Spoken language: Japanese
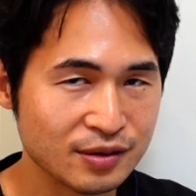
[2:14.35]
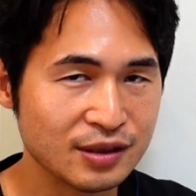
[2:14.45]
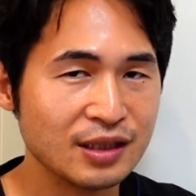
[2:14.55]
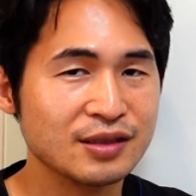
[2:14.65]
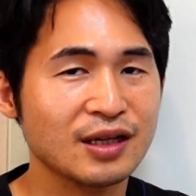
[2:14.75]
う
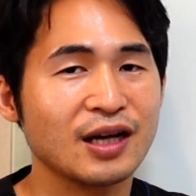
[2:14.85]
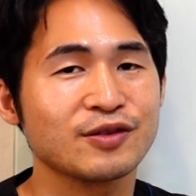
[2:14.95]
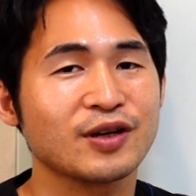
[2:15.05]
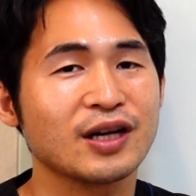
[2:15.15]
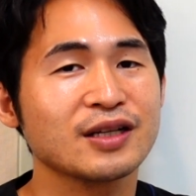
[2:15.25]
全世界
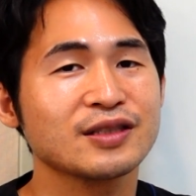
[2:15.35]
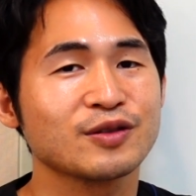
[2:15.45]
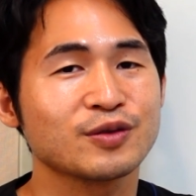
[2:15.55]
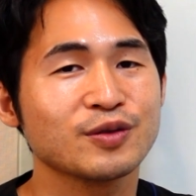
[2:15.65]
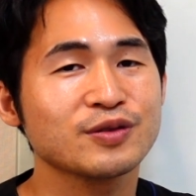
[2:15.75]
の科学者
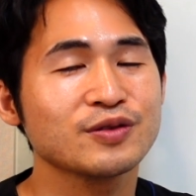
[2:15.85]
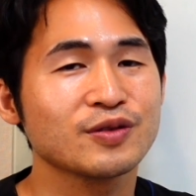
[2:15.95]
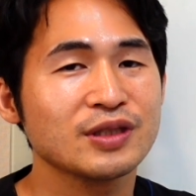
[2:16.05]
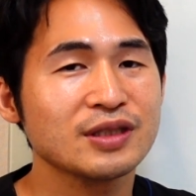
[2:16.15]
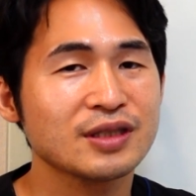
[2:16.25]
の共通
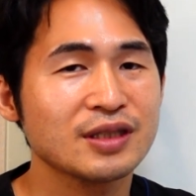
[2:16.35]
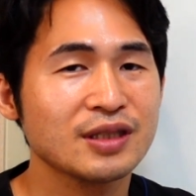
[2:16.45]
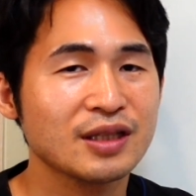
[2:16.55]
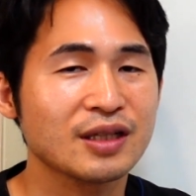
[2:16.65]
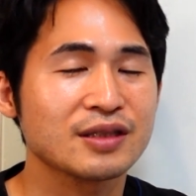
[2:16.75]
の認識に
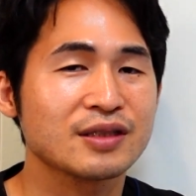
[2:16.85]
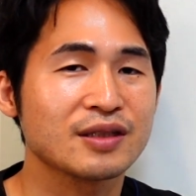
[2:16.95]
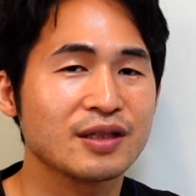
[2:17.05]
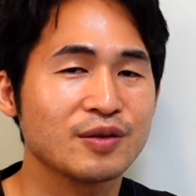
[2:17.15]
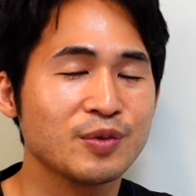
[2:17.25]
なったんです
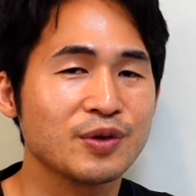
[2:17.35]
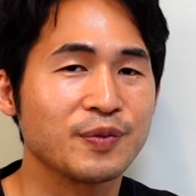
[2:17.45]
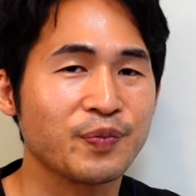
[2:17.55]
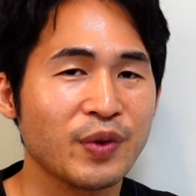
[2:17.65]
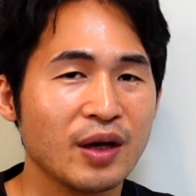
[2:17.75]
けれども、